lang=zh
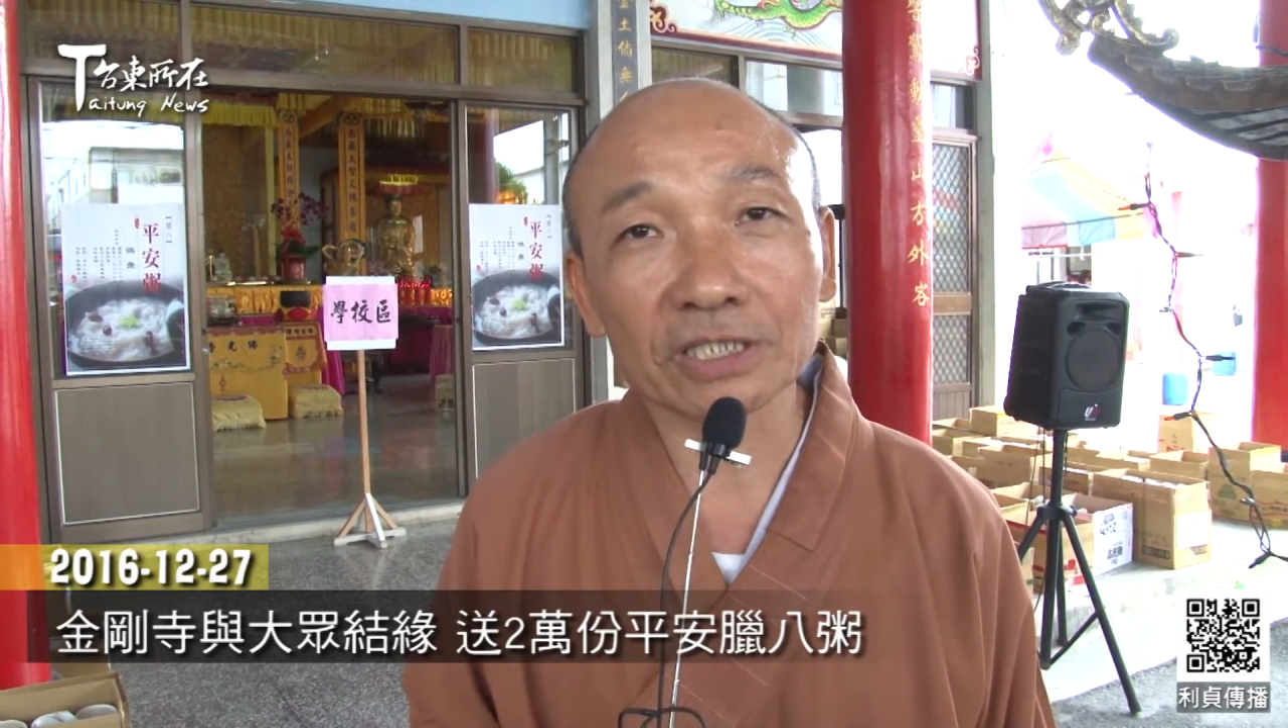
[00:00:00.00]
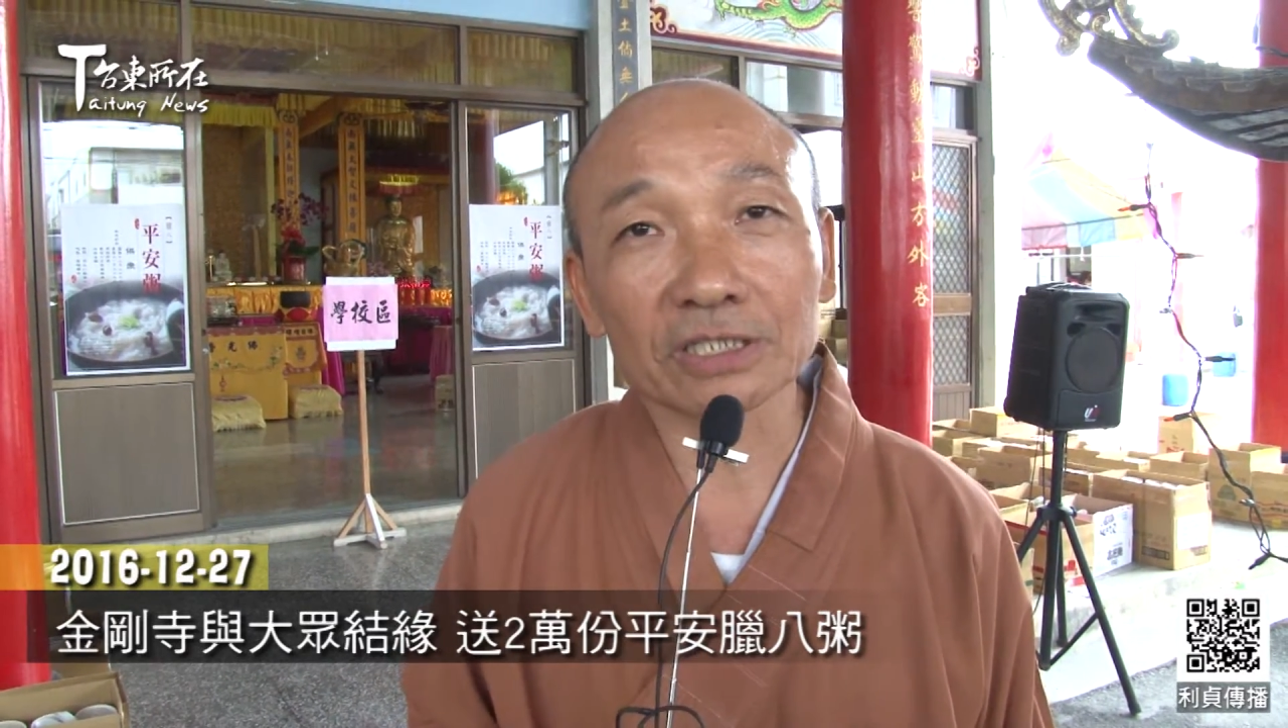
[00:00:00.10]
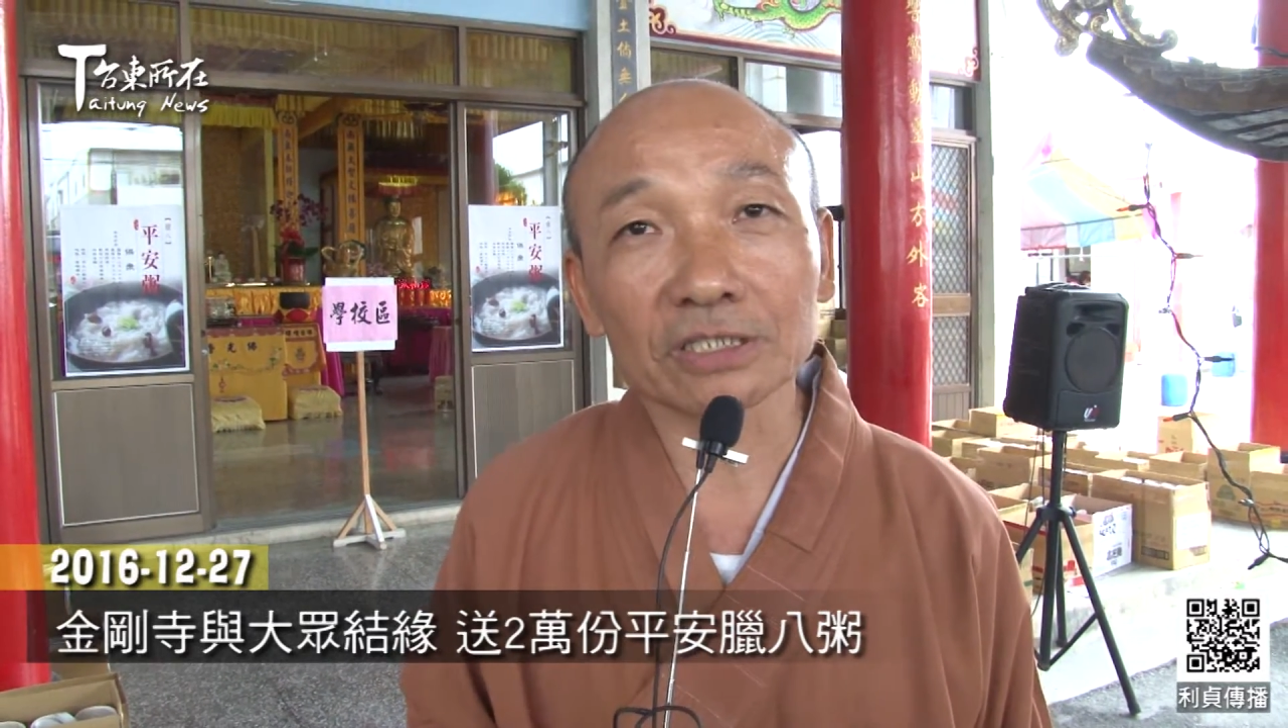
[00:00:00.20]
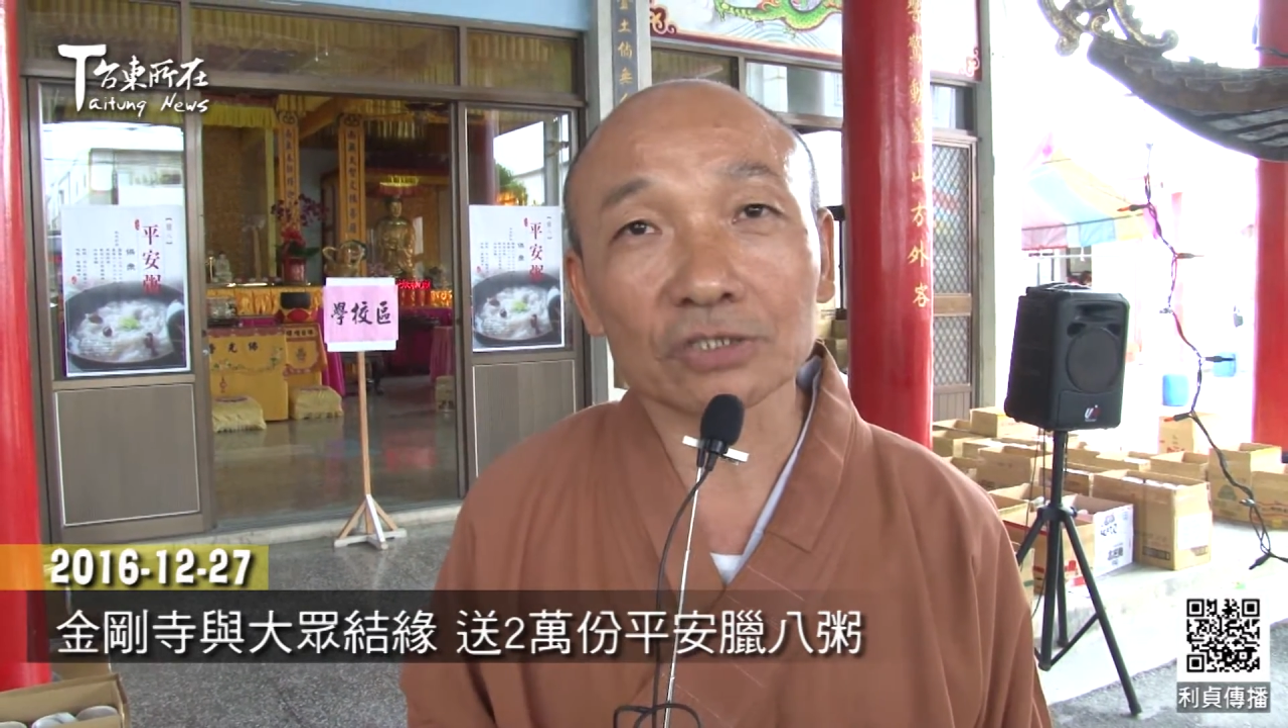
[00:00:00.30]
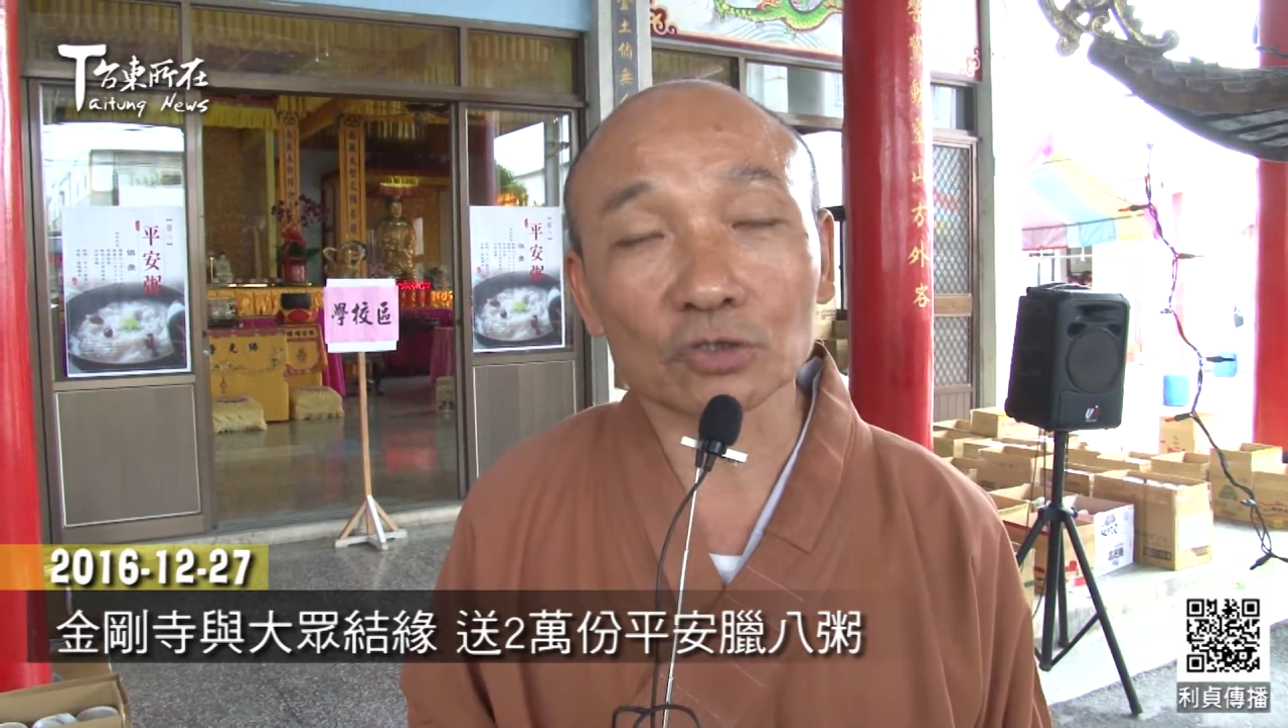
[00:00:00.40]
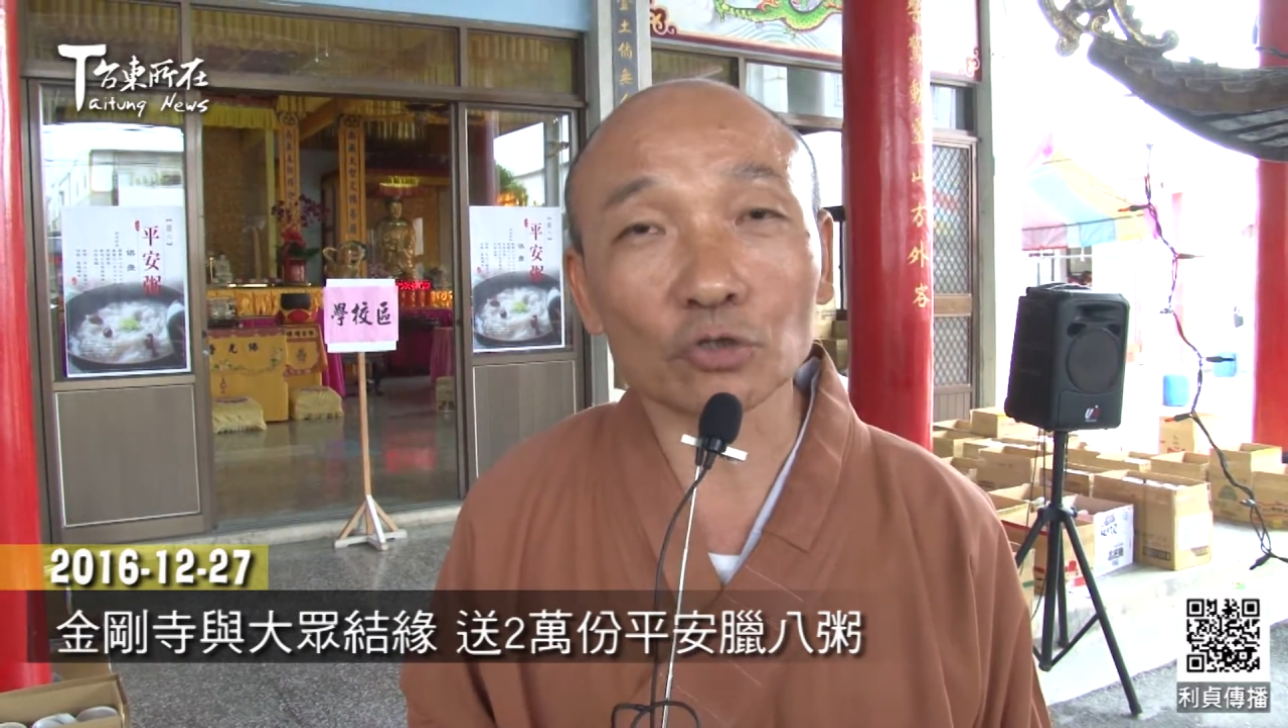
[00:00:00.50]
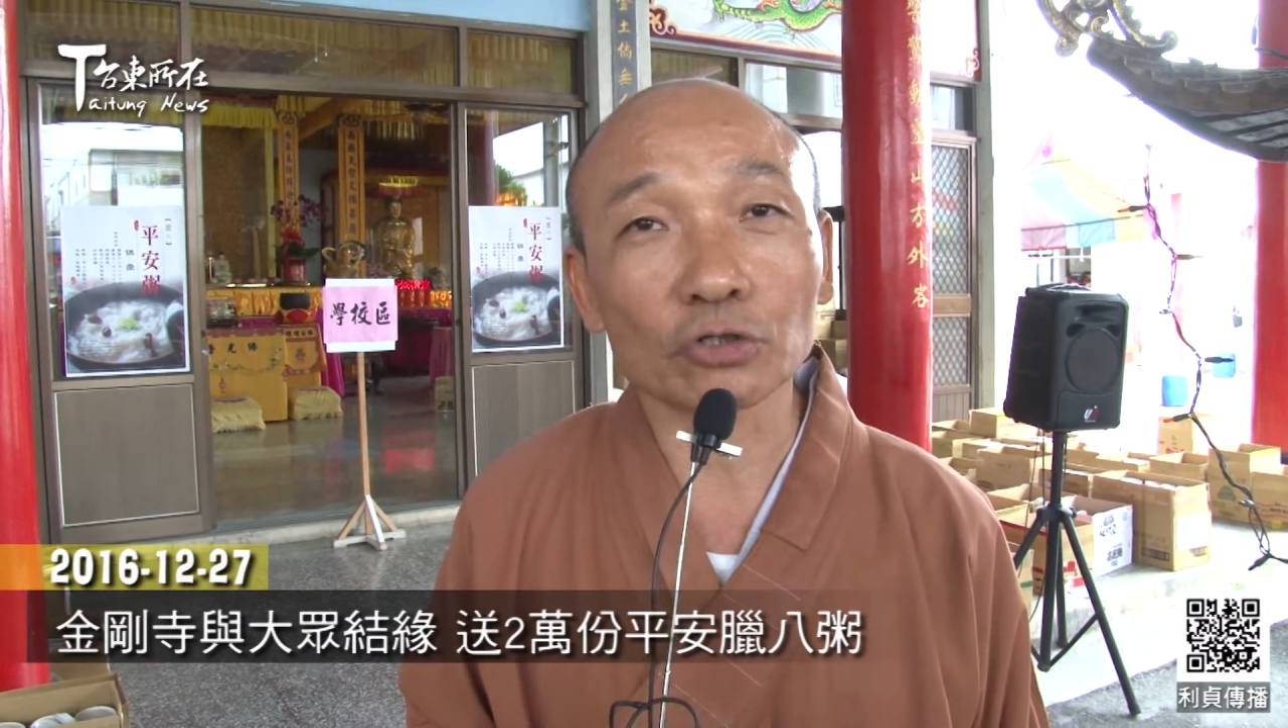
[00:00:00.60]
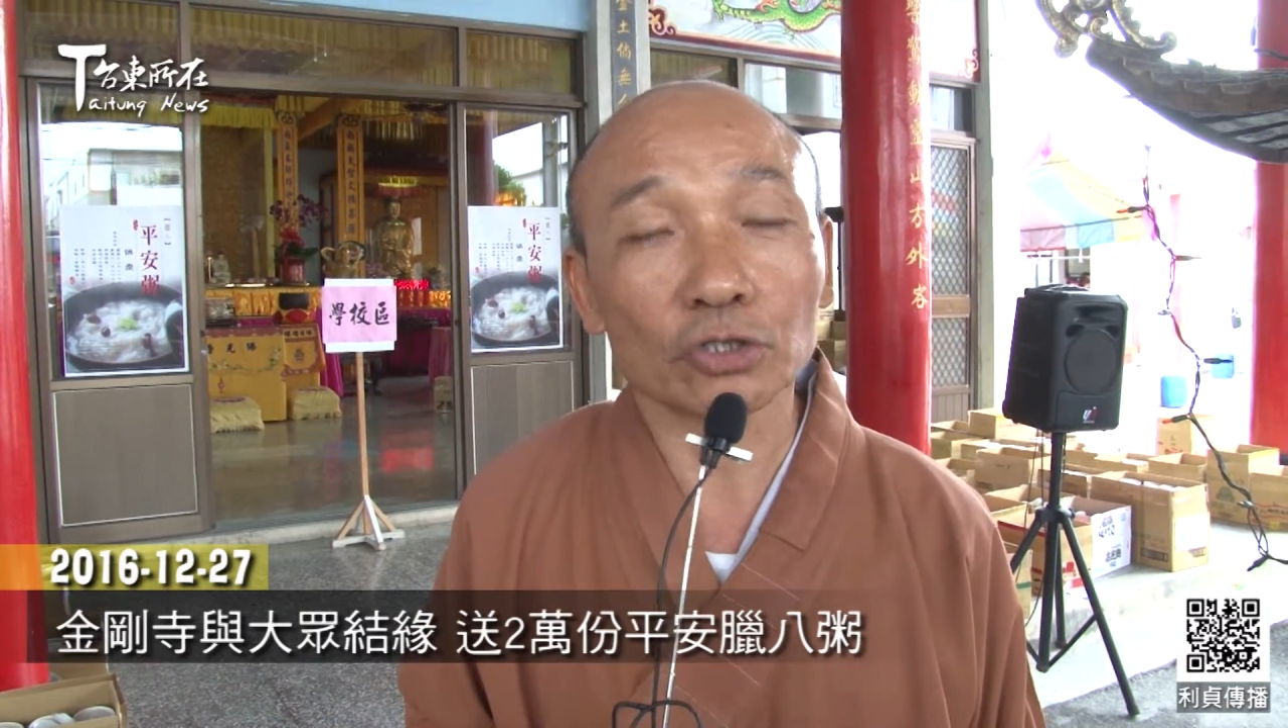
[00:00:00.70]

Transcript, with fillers: 个所